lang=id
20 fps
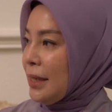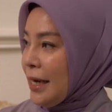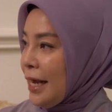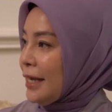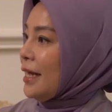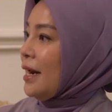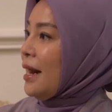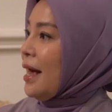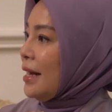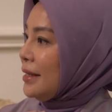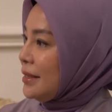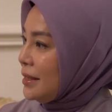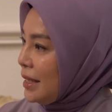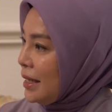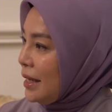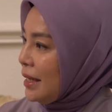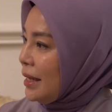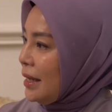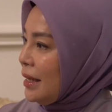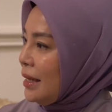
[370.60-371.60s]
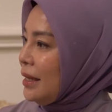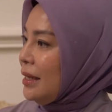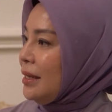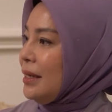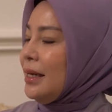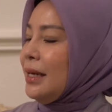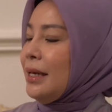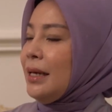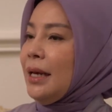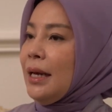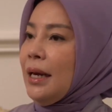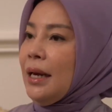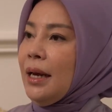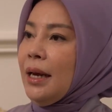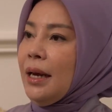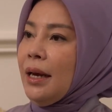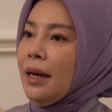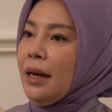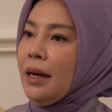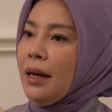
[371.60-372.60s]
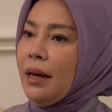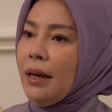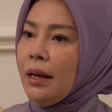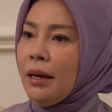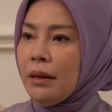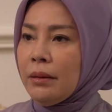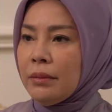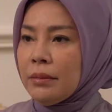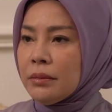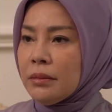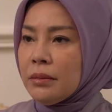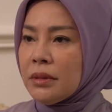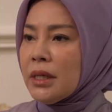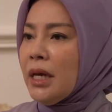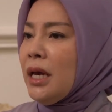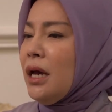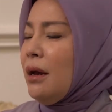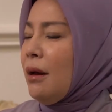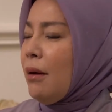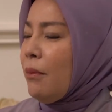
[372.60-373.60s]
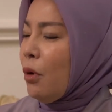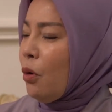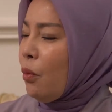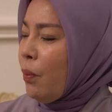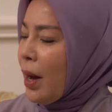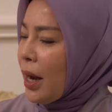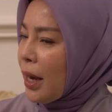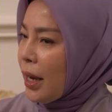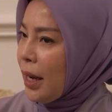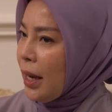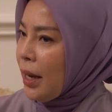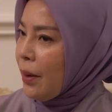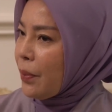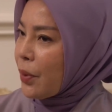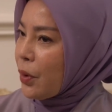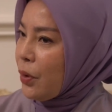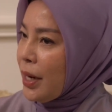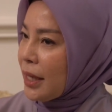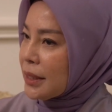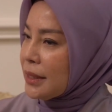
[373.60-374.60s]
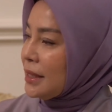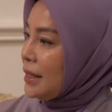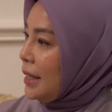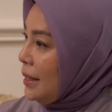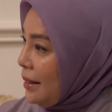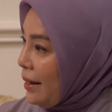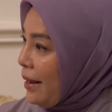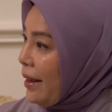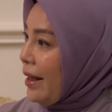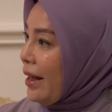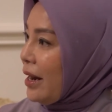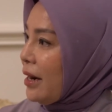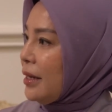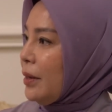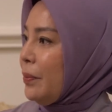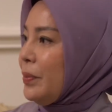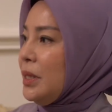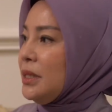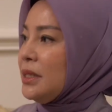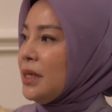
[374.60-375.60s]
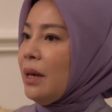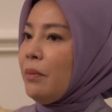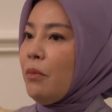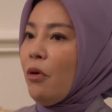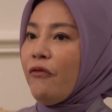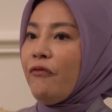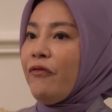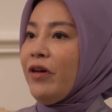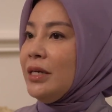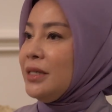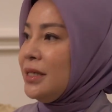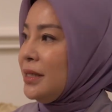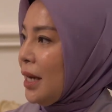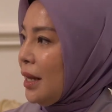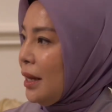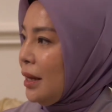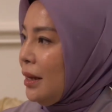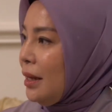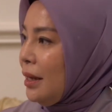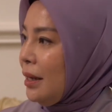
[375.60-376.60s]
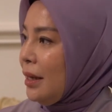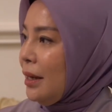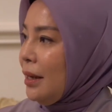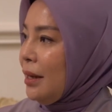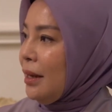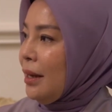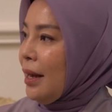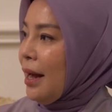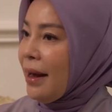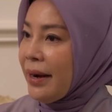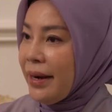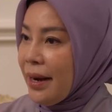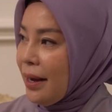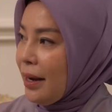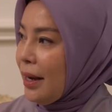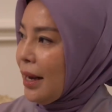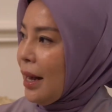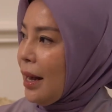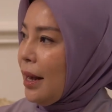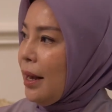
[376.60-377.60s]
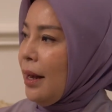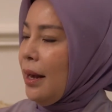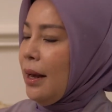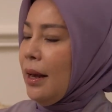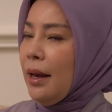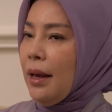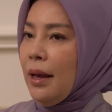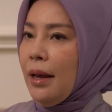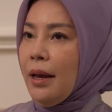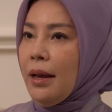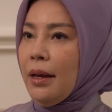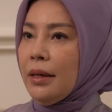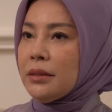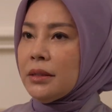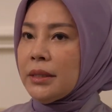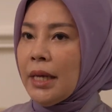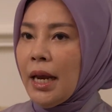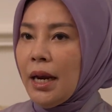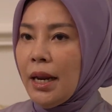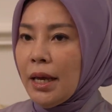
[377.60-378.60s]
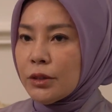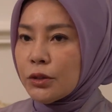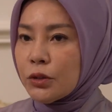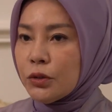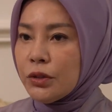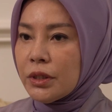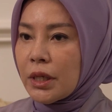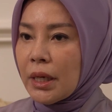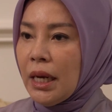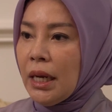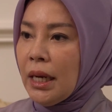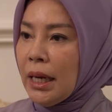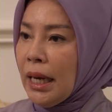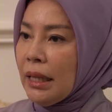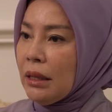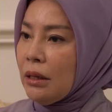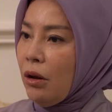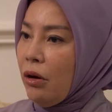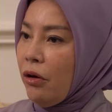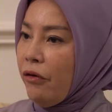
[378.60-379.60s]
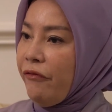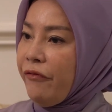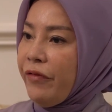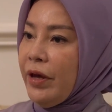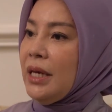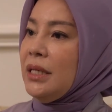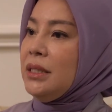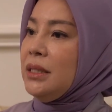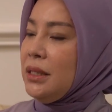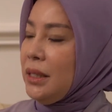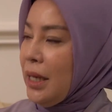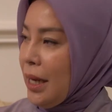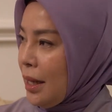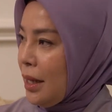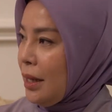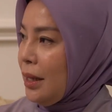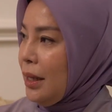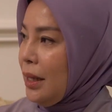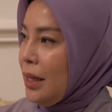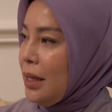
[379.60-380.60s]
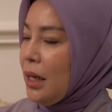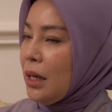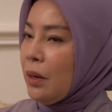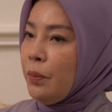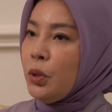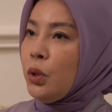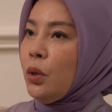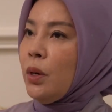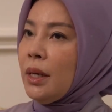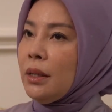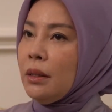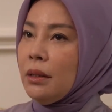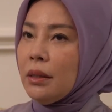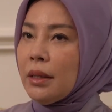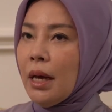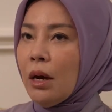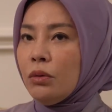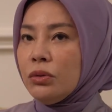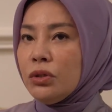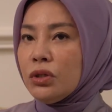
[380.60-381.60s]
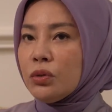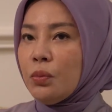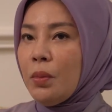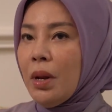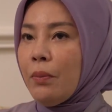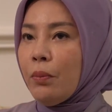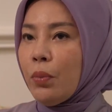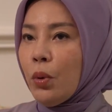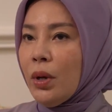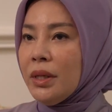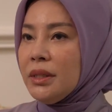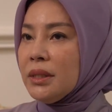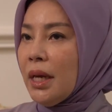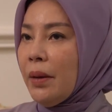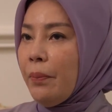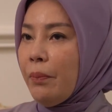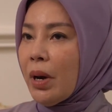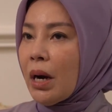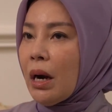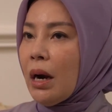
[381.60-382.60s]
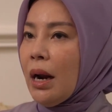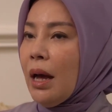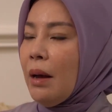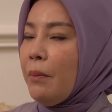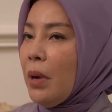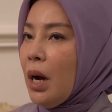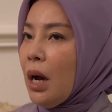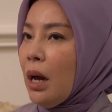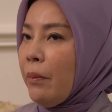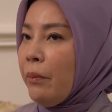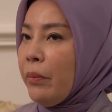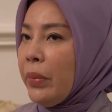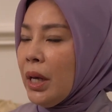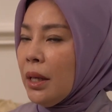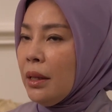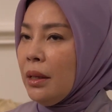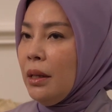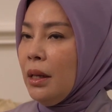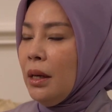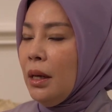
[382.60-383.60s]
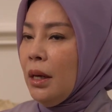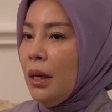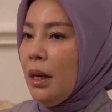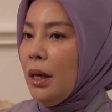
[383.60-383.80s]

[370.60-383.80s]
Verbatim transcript: kelihatan hasil. Um, saya nggak mau pakai produk skincare, tapi saya mau facial ada nggak? Saya langsung teringat kalau facial, kebetulan tahun 90-an saya pernah mengambil